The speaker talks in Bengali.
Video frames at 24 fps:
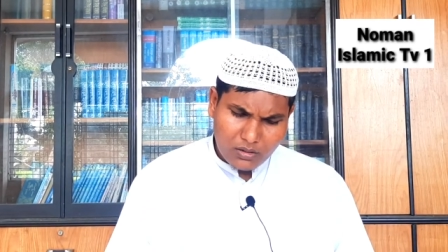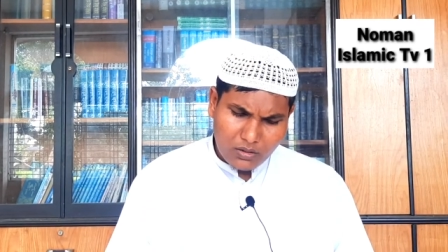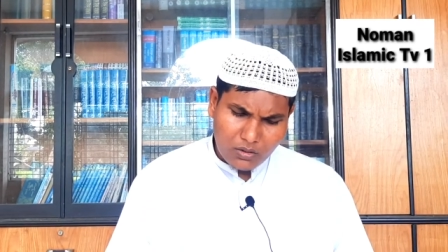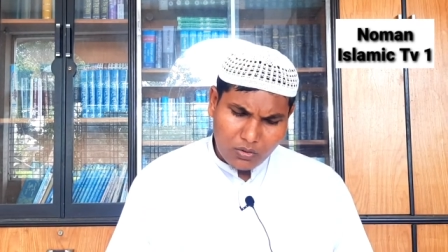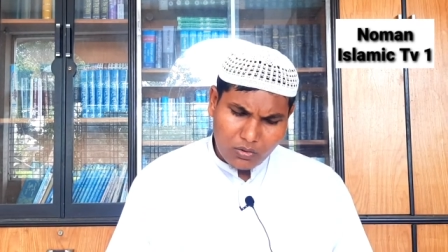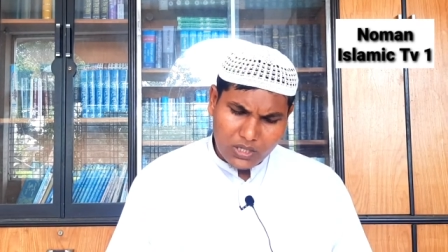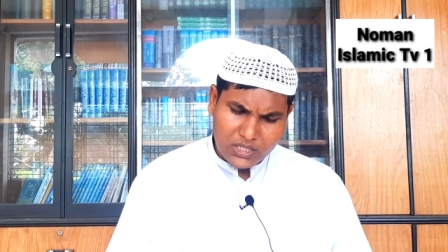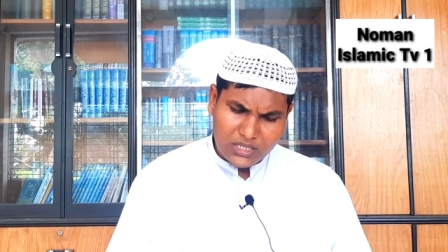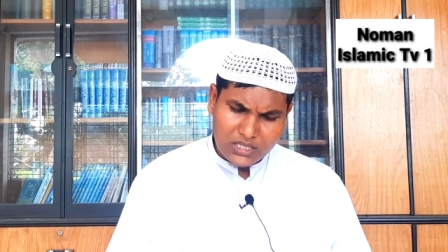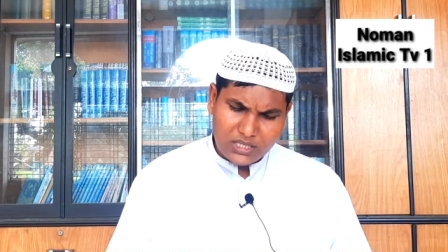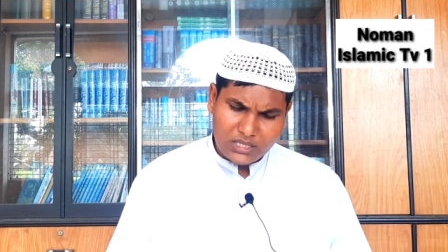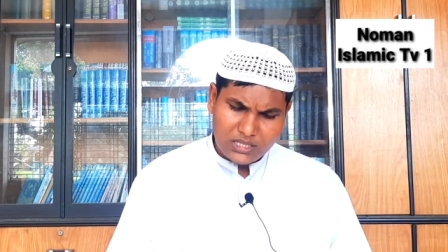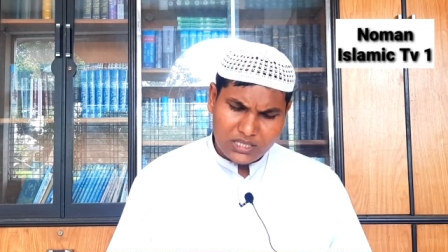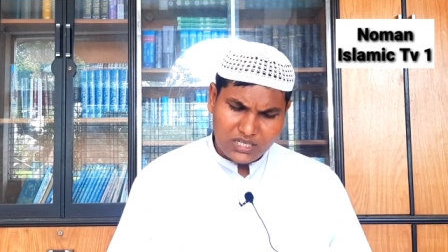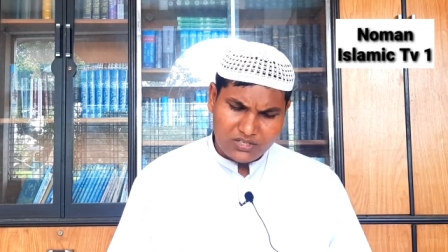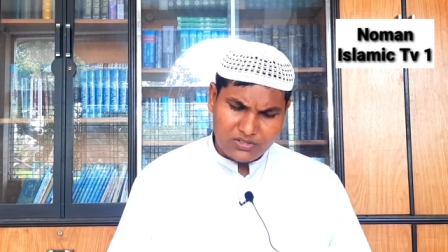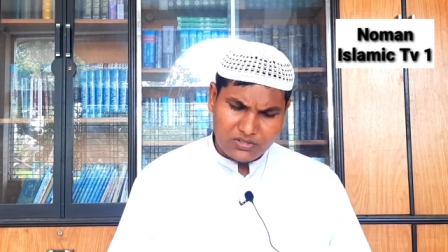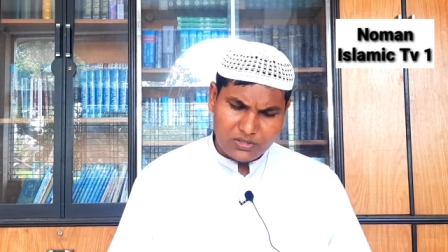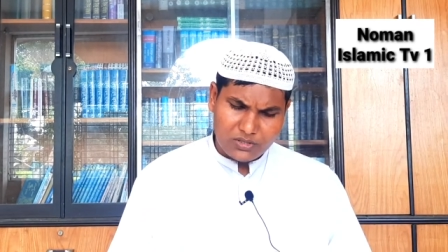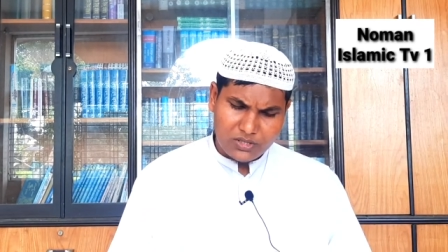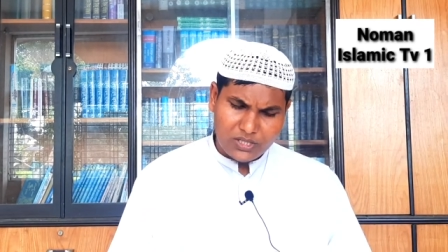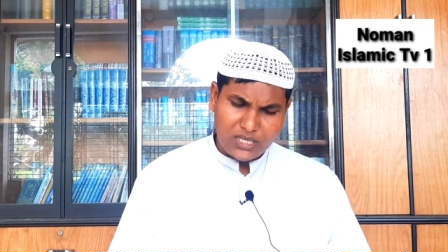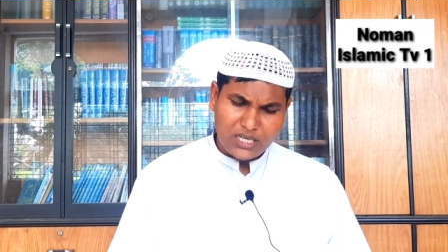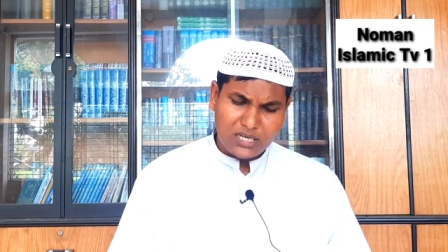হোয়া
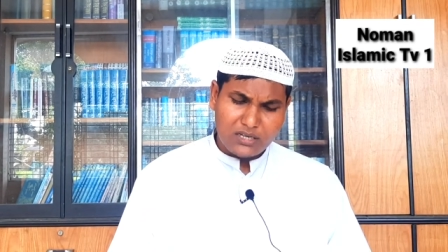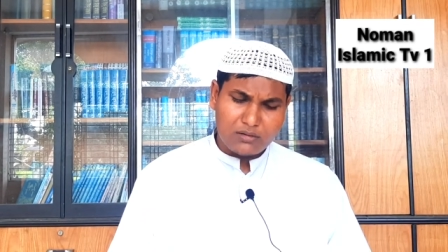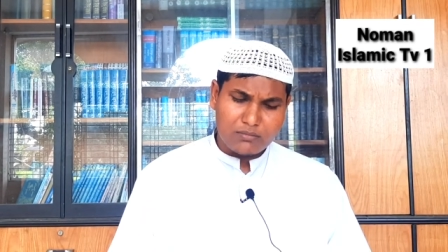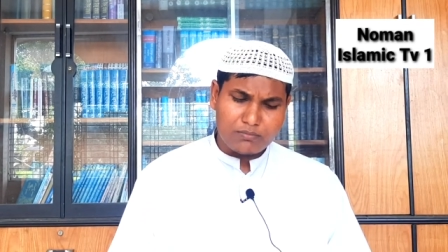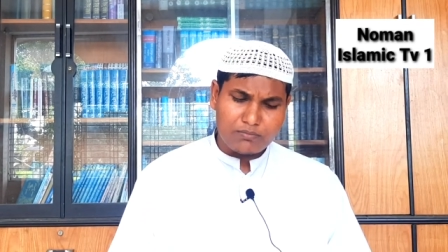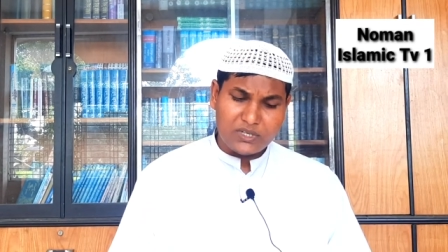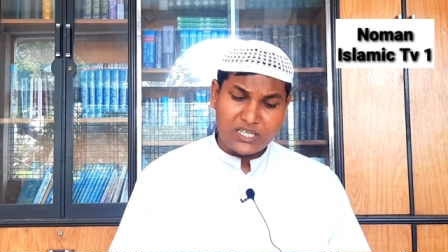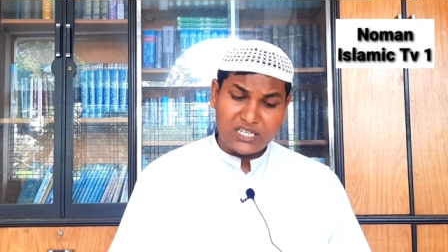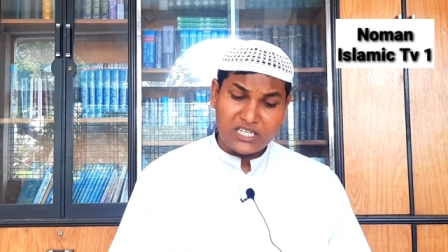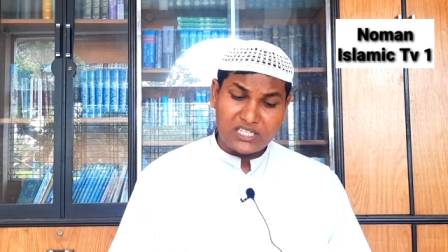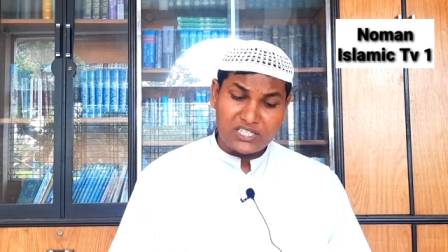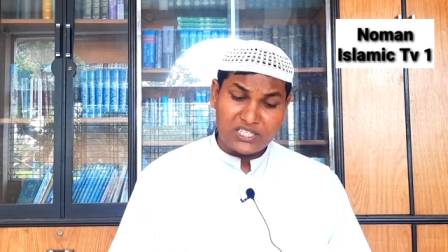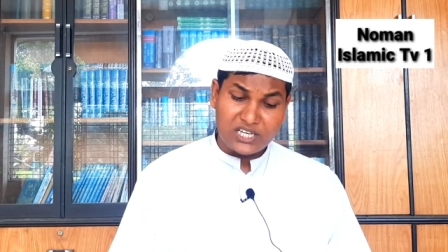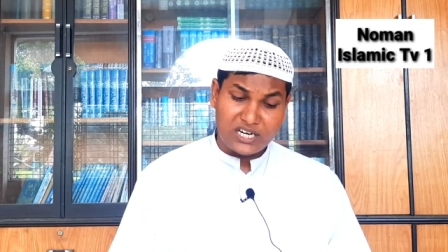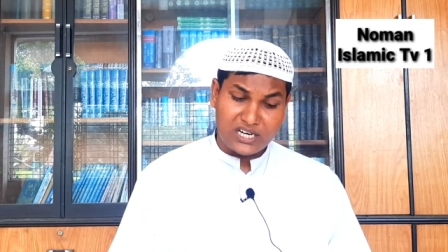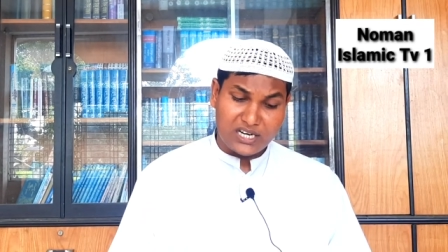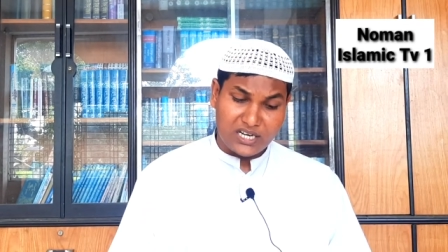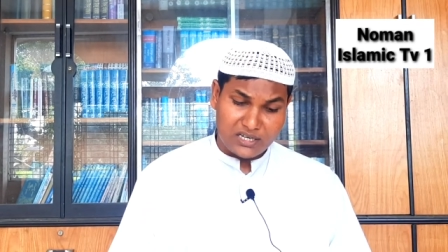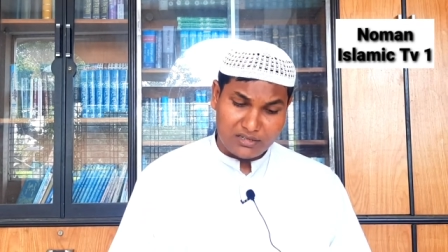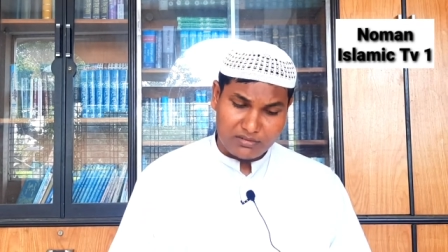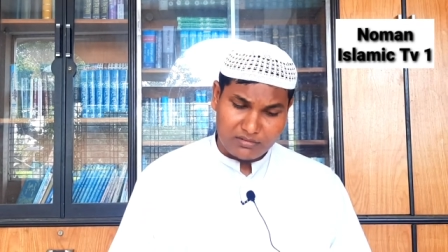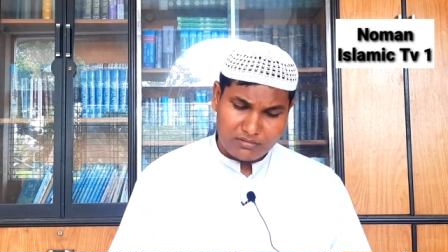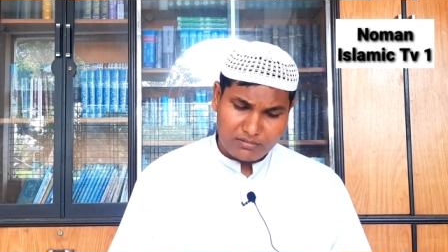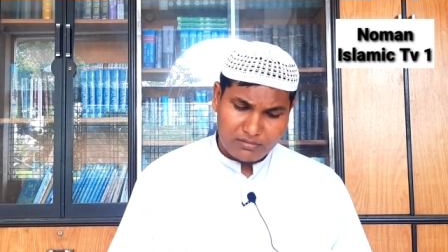তাসদিক বিল
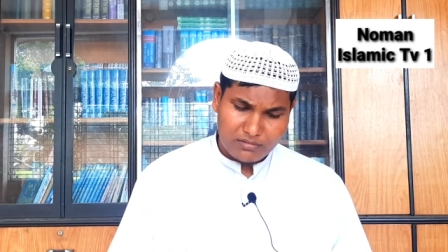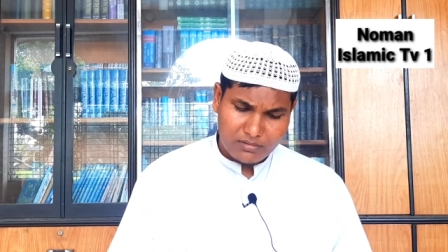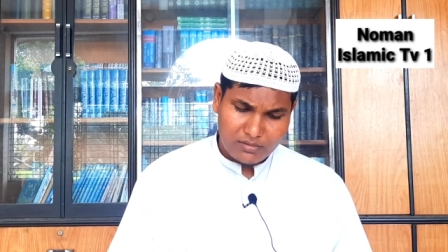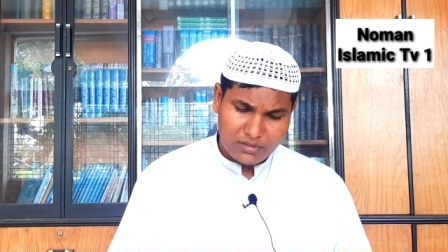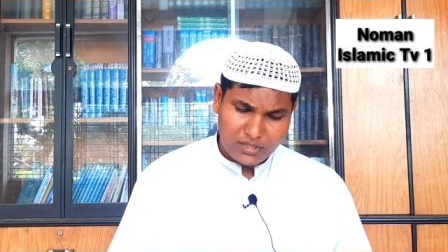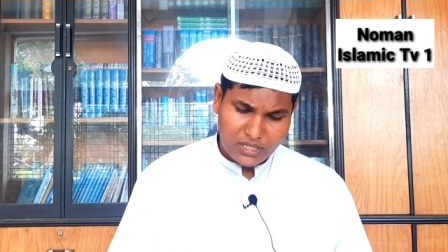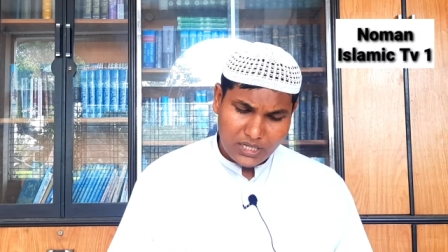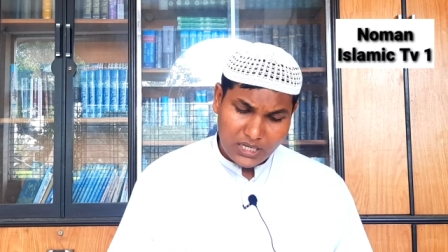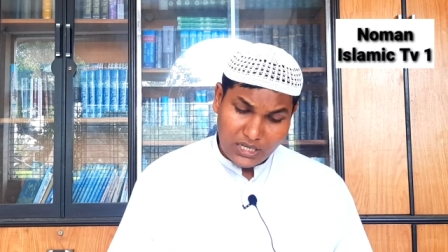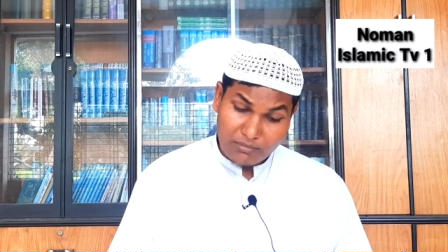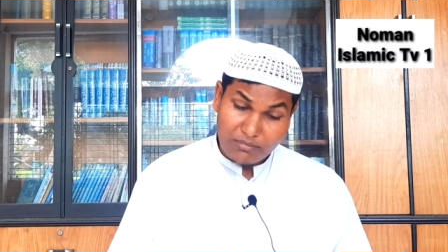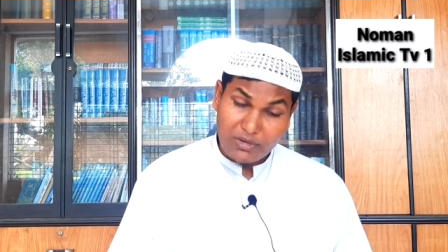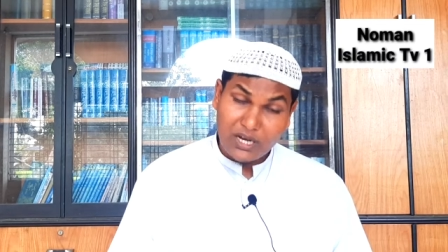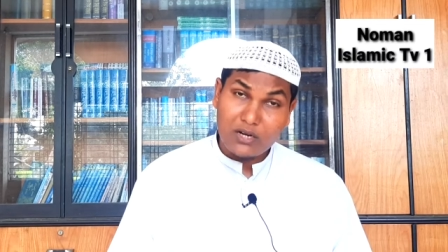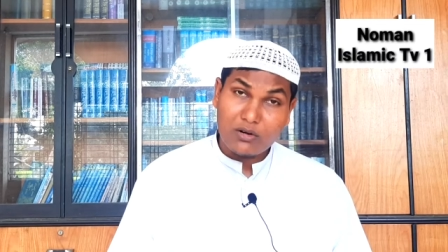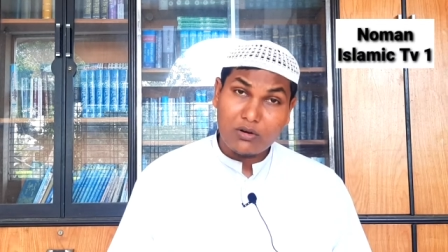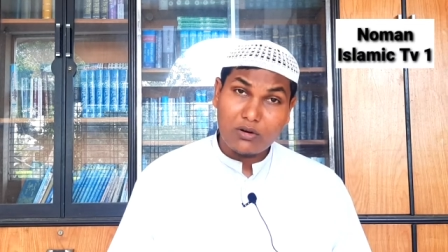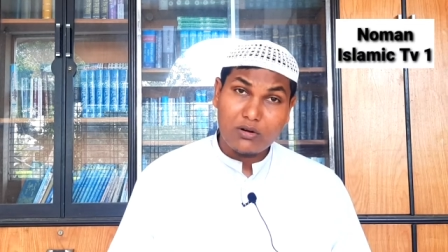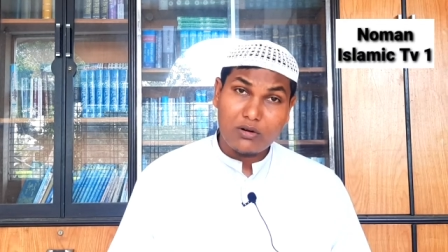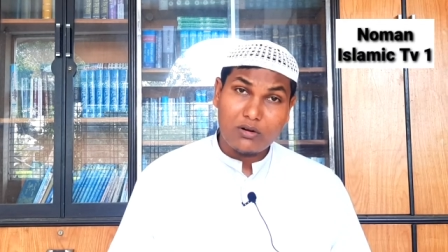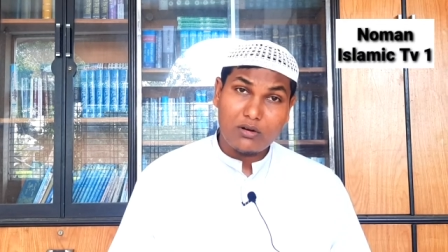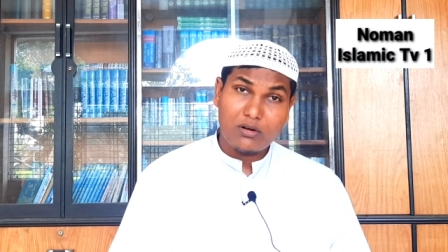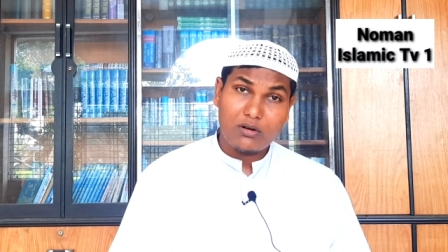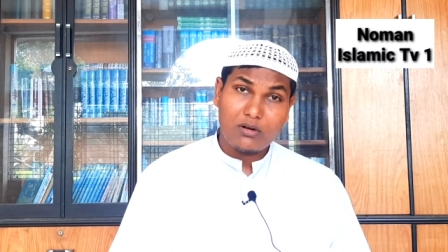জানান ইমান
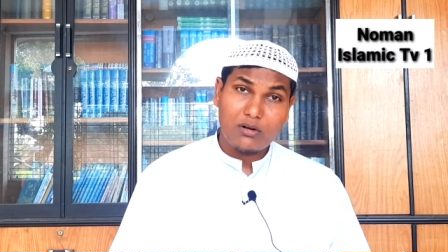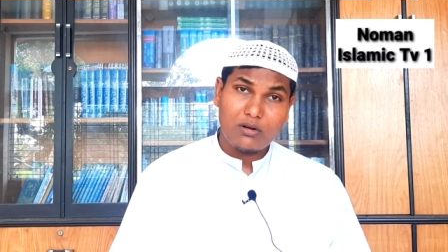হল